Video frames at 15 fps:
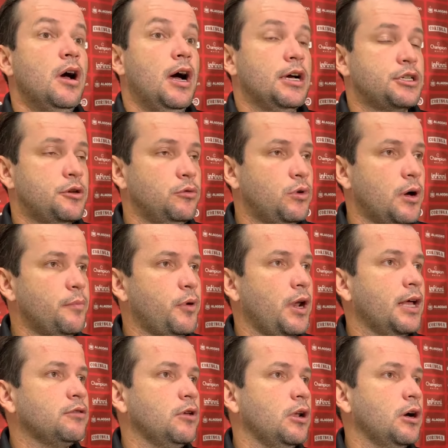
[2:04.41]
Acho que o
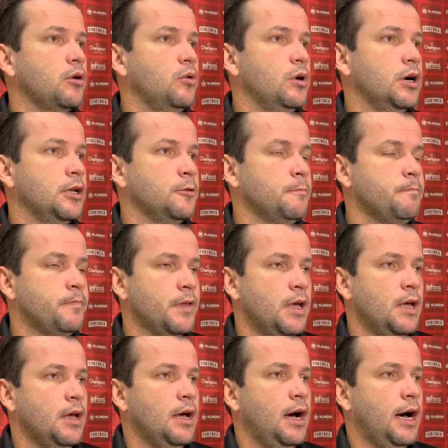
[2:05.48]
Campeonato Alagoano,
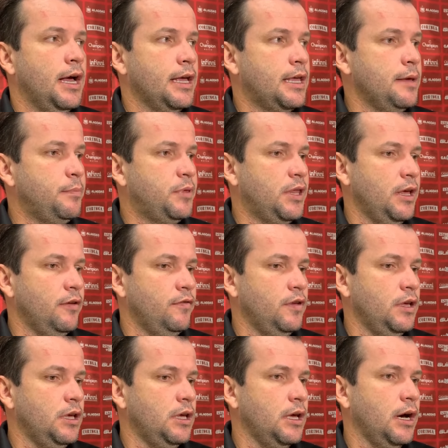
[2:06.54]
a equipe
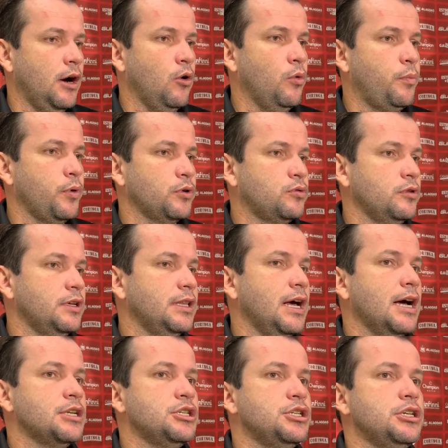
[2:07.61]
teve a
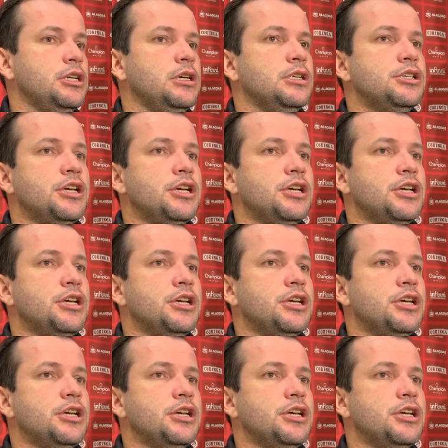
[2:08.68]
oportunidade de,